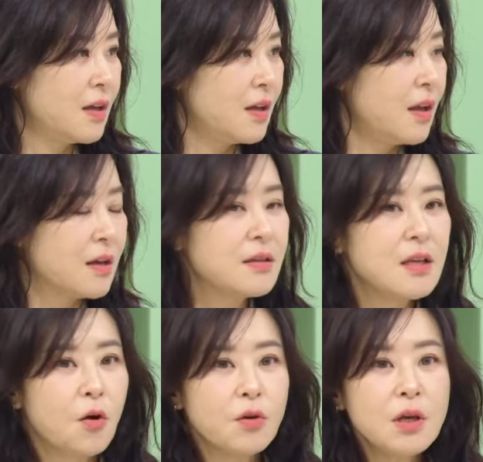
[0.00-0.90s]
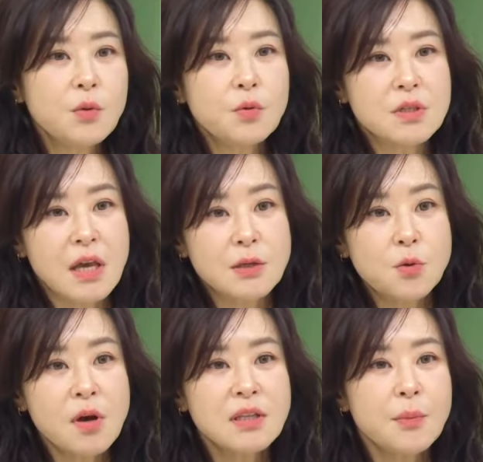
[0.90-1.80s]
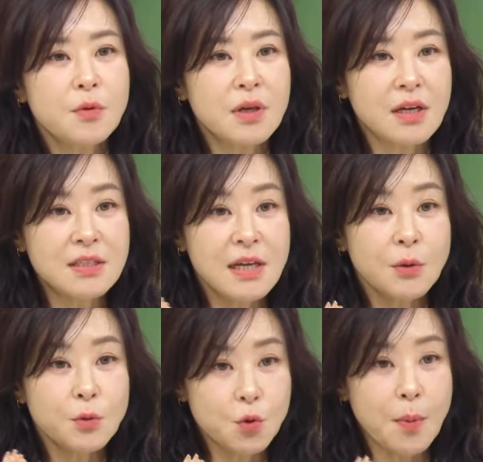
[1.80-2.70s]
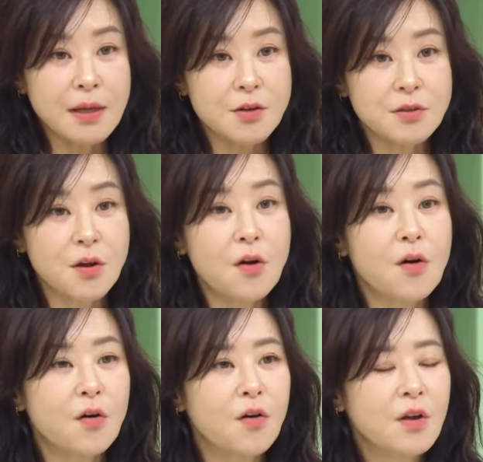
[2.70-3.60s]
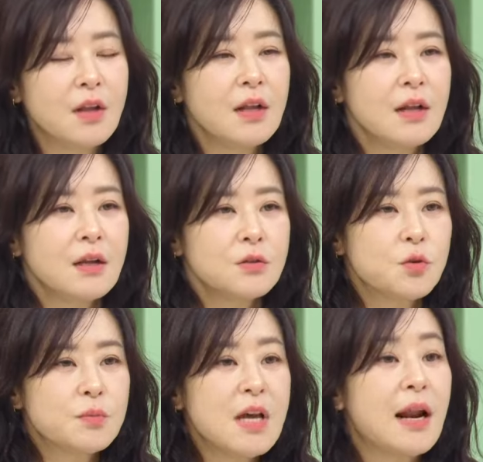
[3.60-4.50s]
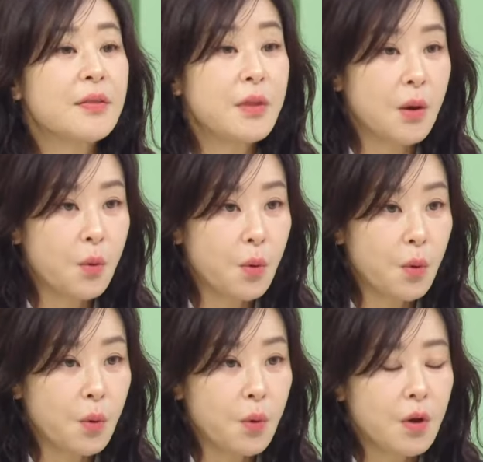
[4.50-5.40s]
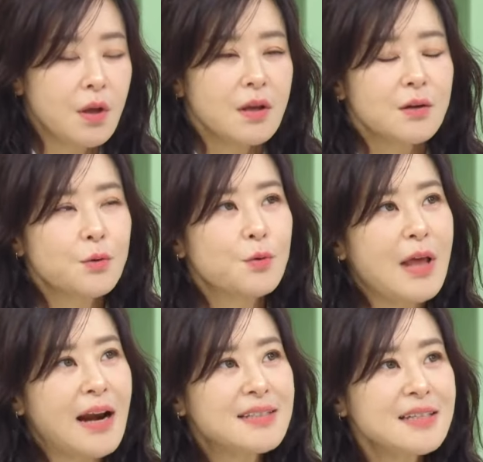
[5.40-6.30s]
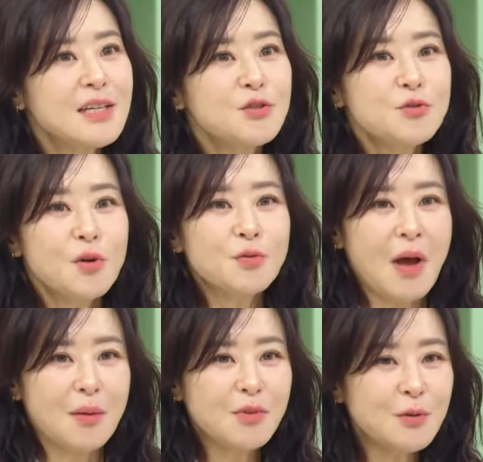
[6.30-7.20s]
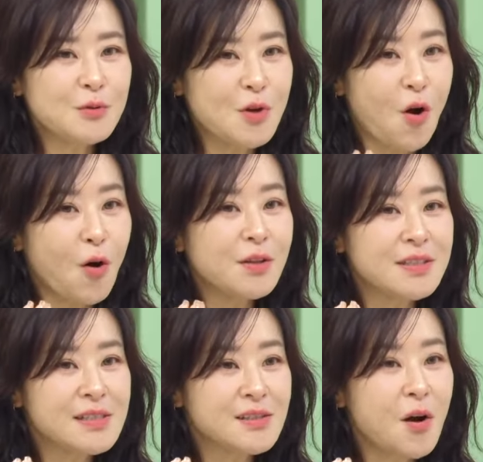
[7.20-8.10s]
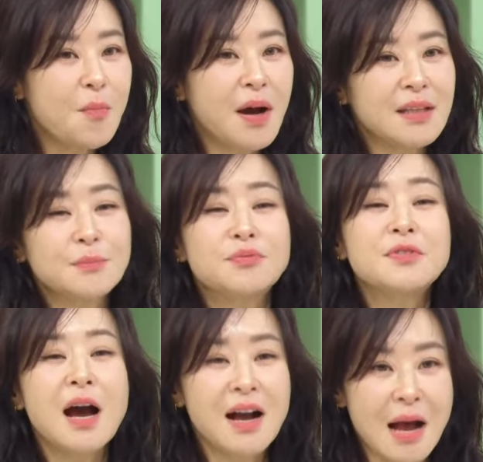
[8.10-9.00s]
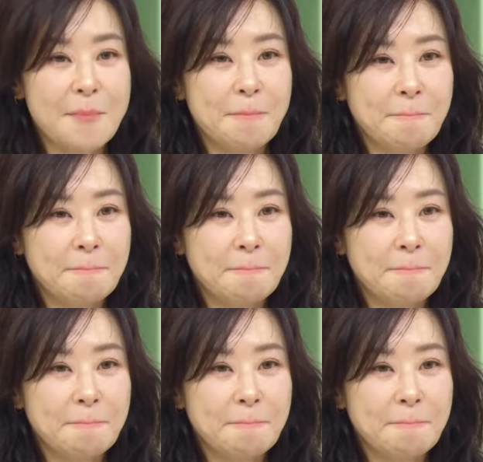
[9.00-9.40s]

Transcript: 네, 근데 연기도 이제 계속 하다 보니까 시야도 좁아져서 좀 잘 안 되고, 그리고 나를 찾아주는 것도 아무래도 적어질 것만 같은 불안감. 아,